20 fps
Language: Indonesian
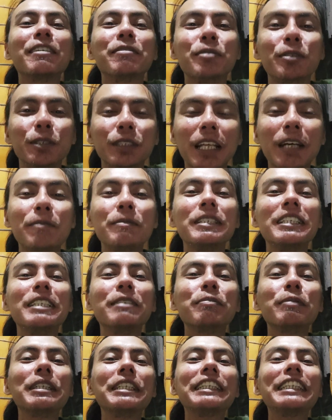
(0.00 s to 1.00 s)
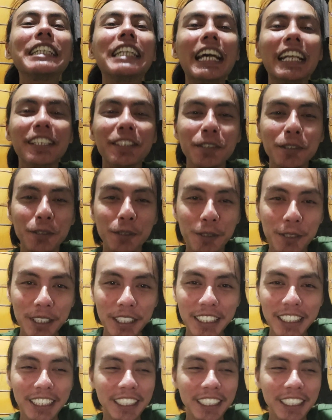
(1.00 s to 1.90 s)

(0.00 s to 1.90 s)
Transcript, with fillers: enak bro tapi ini pelintiranku